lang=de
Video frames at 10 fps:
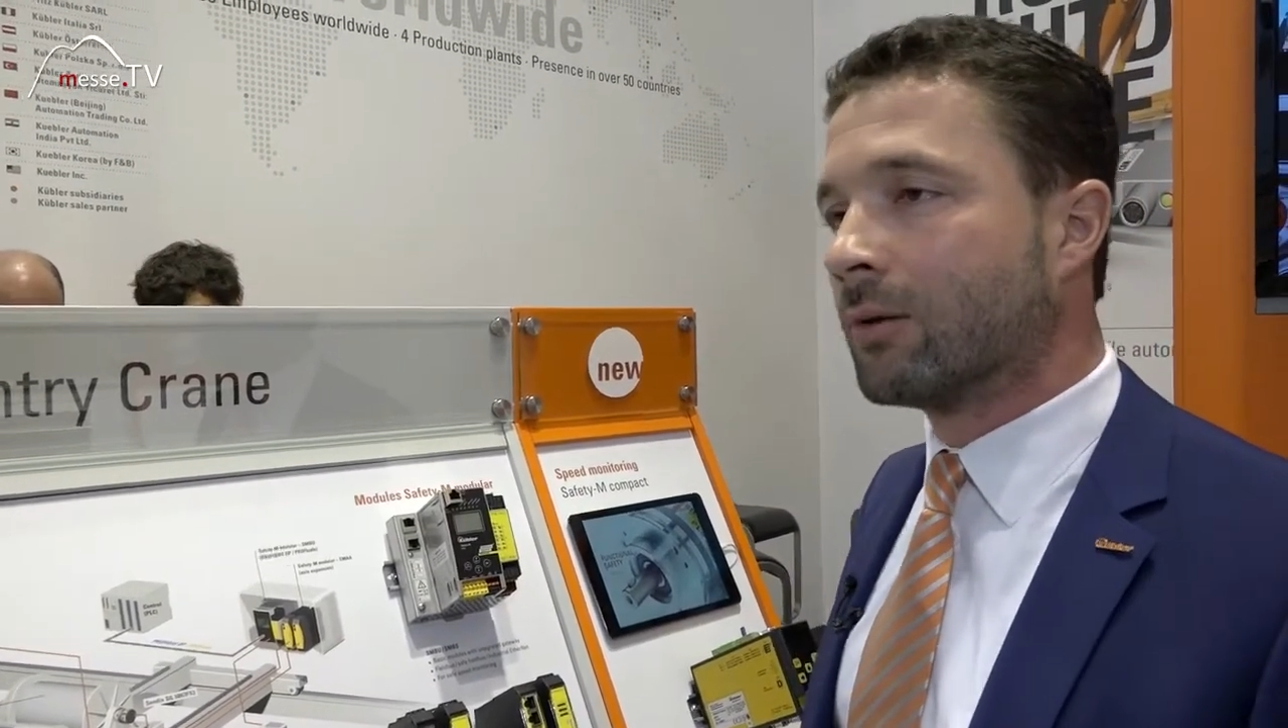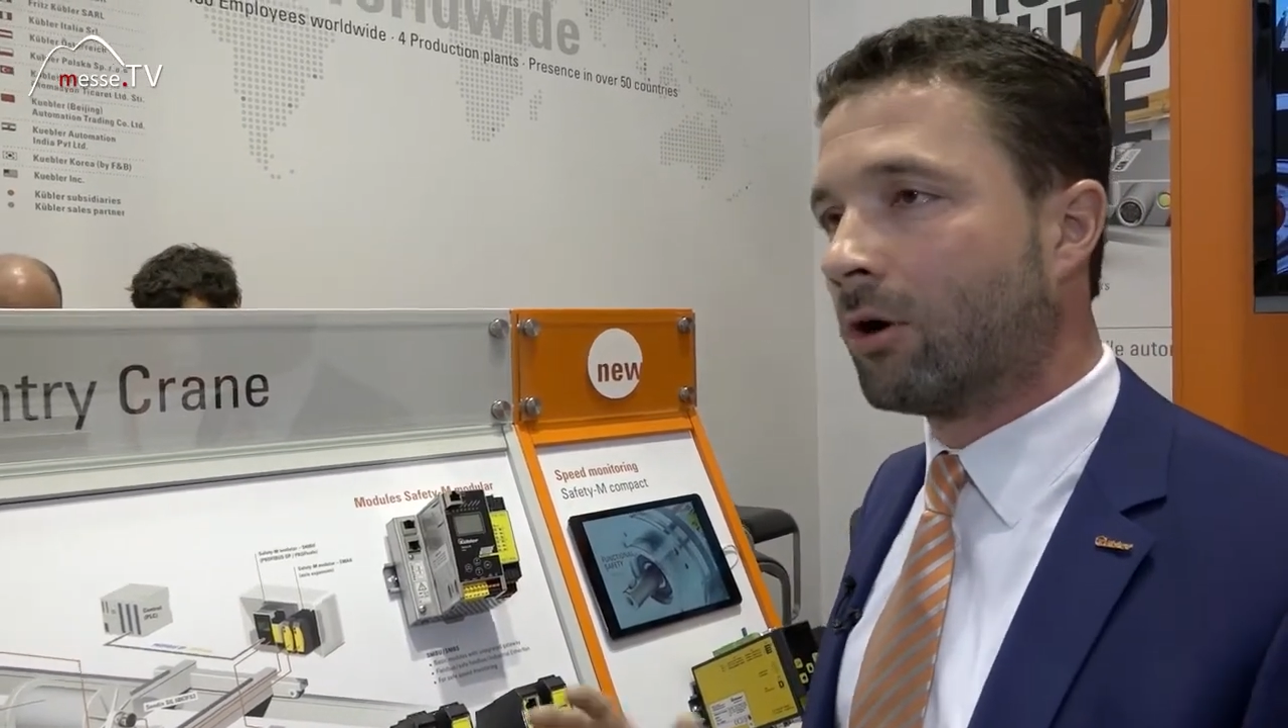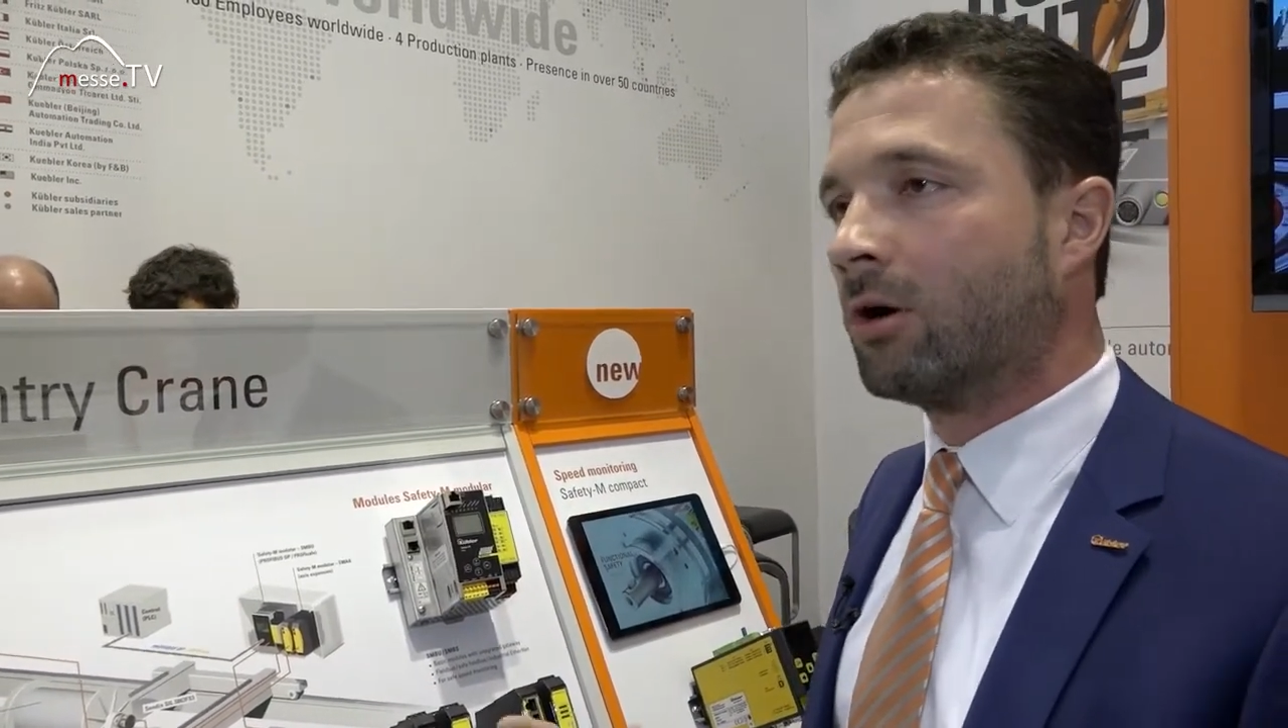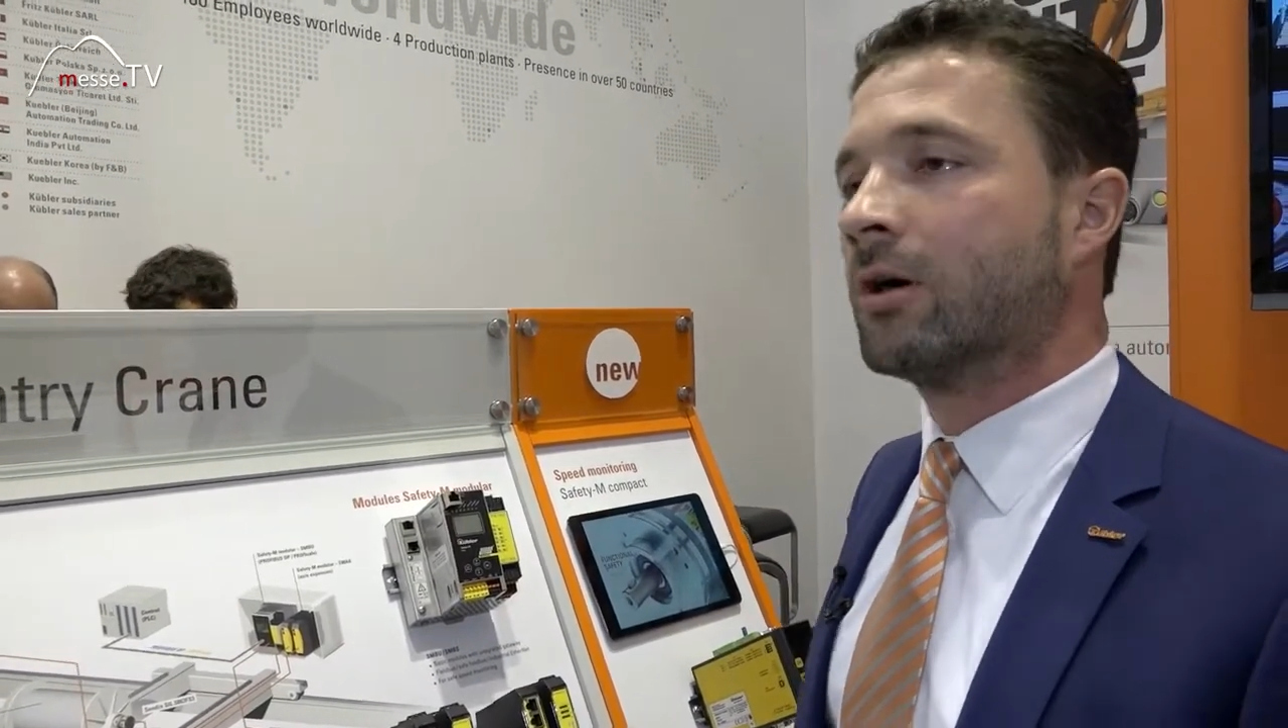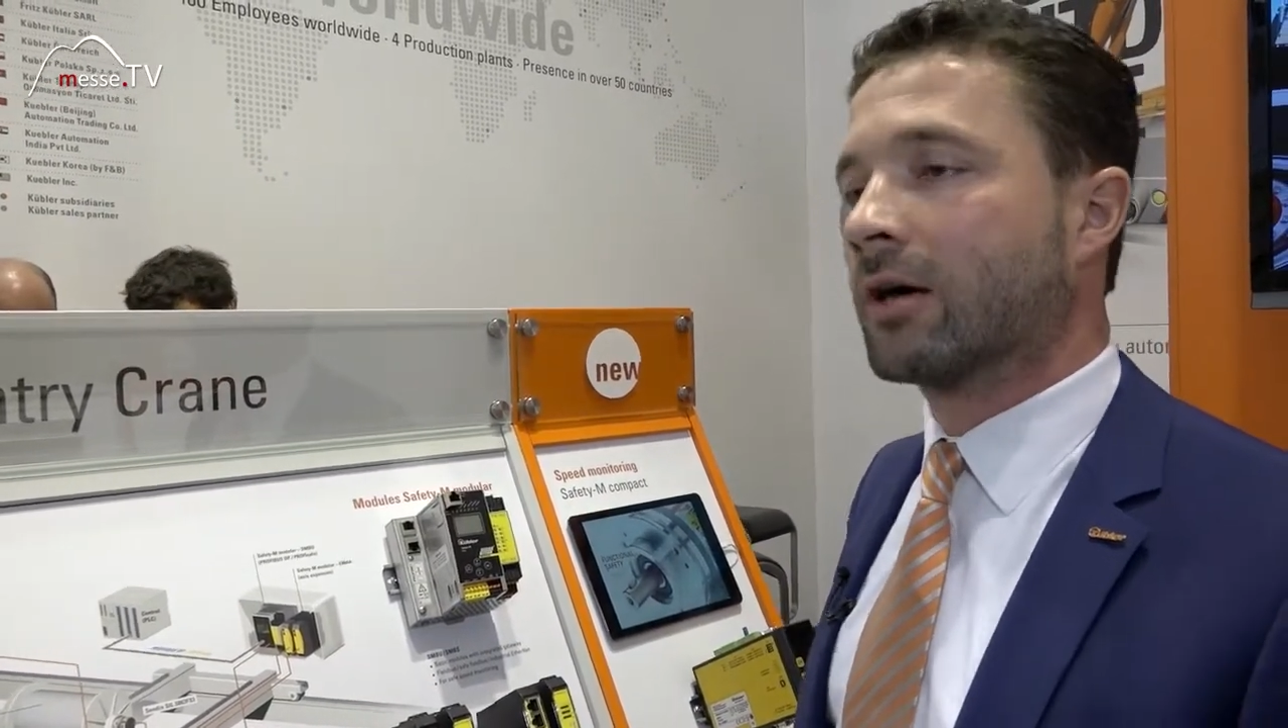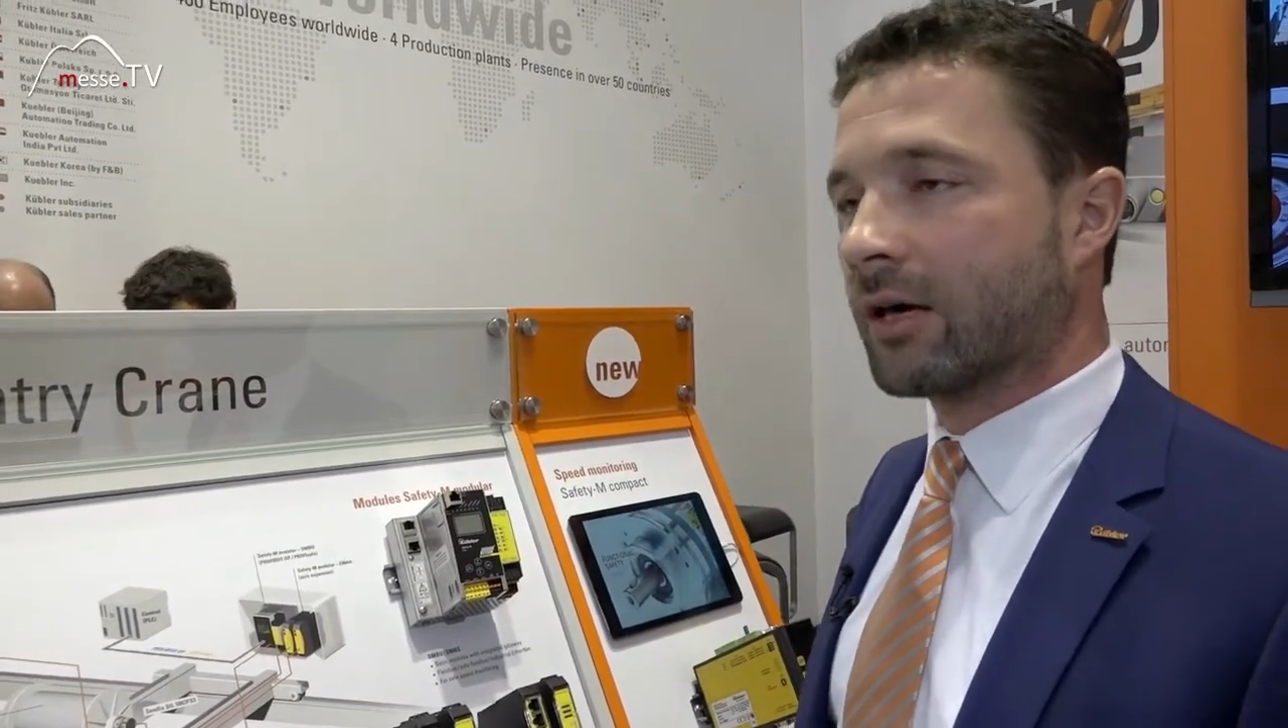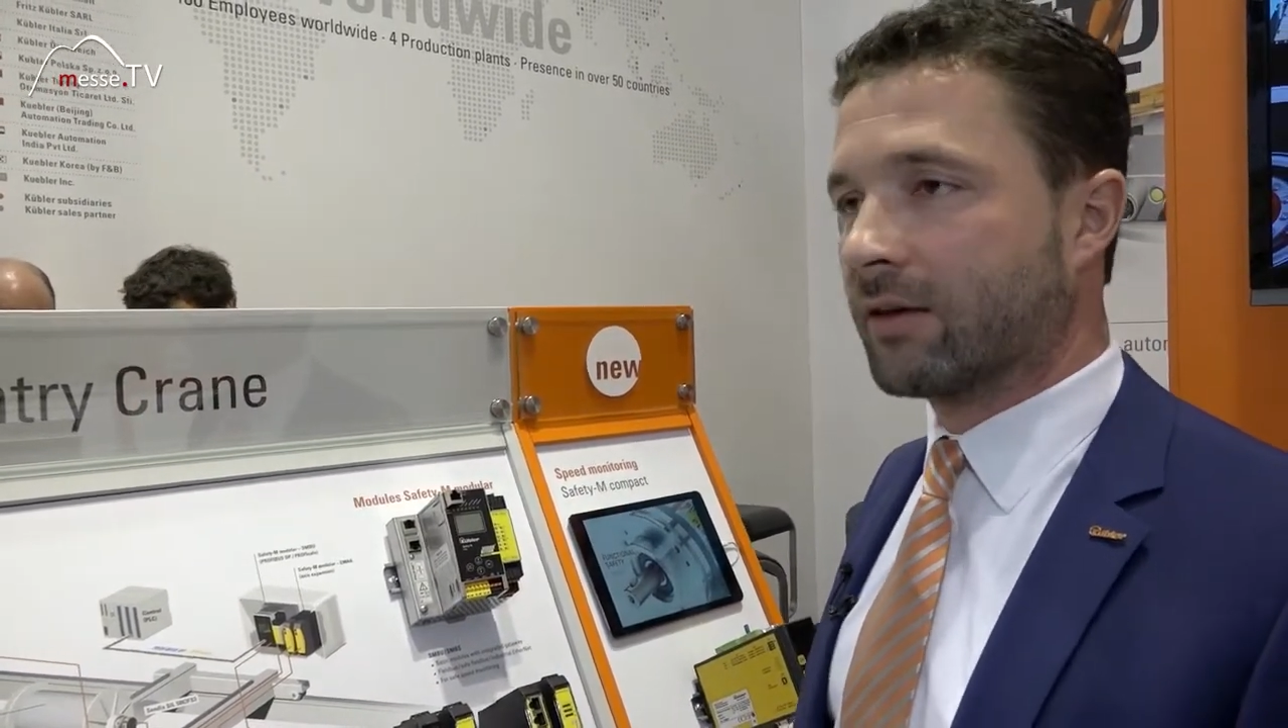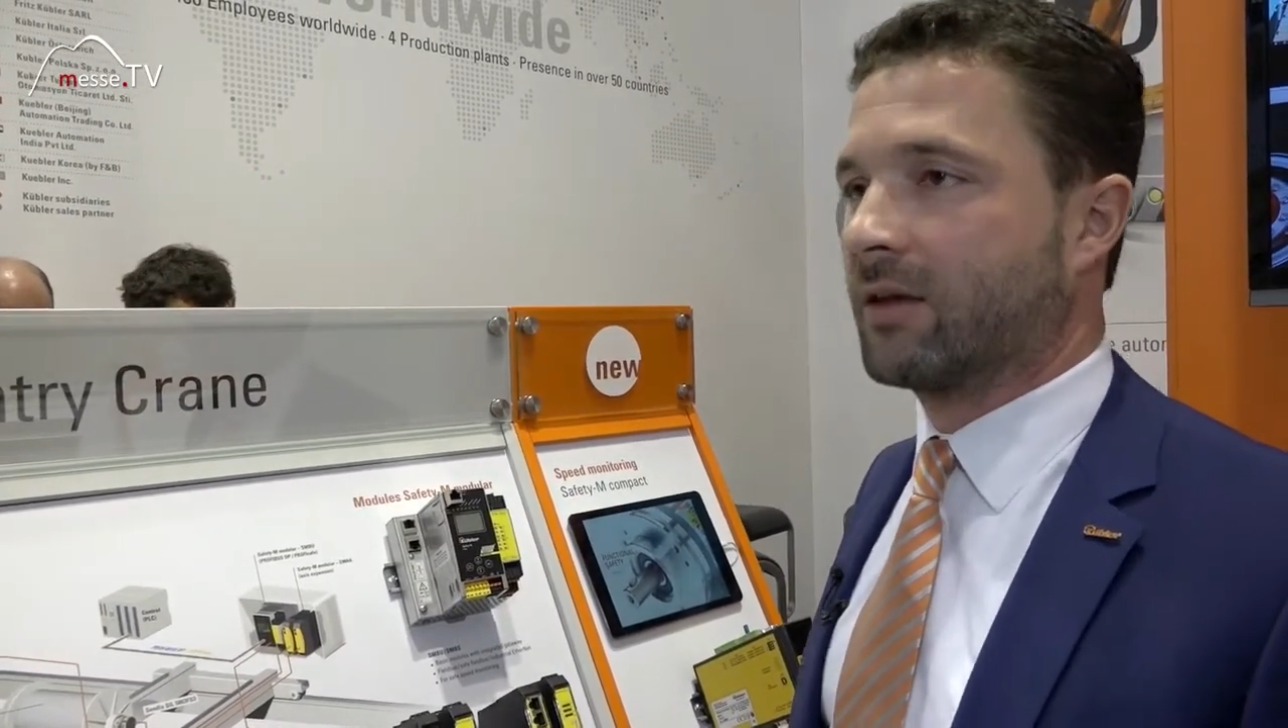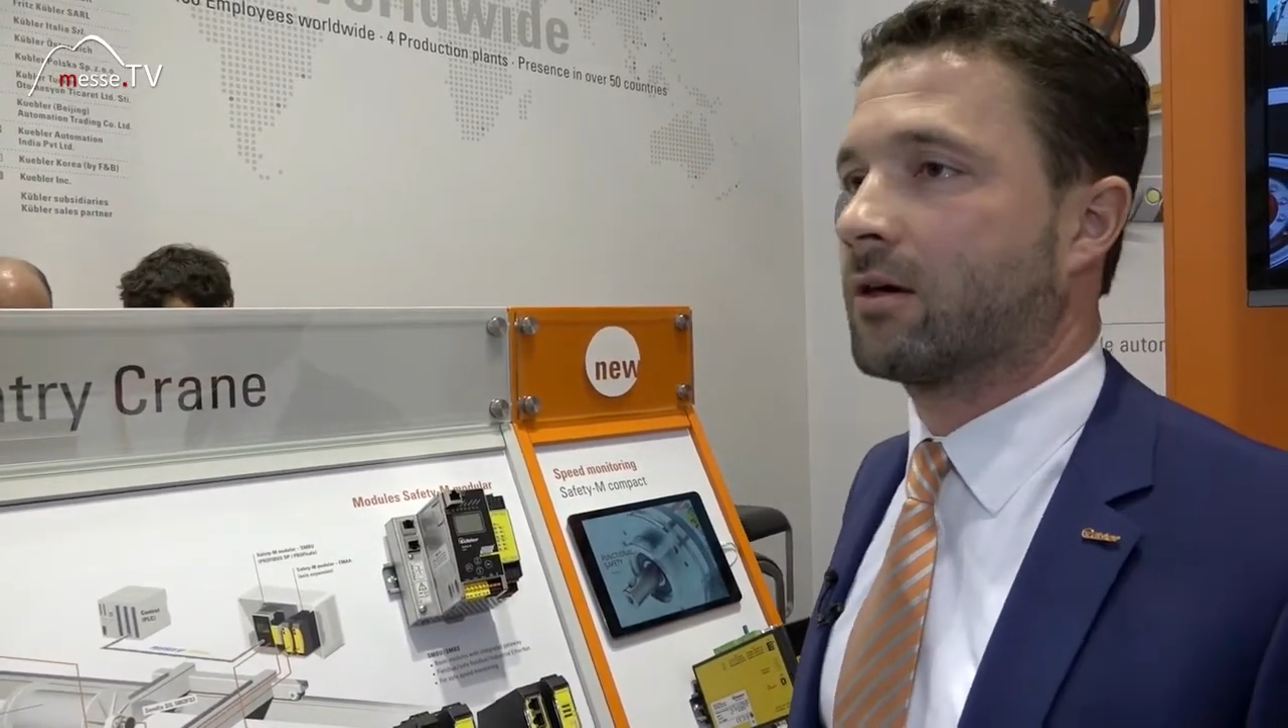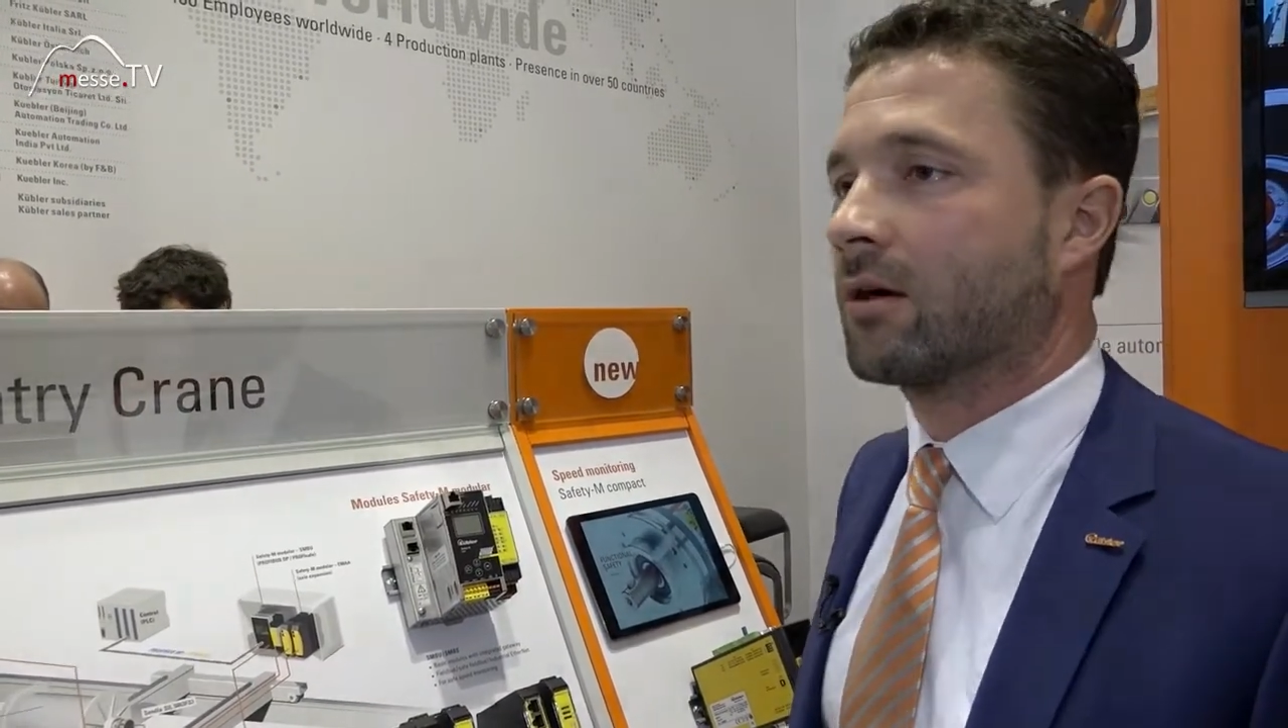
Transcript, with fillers: immer richtig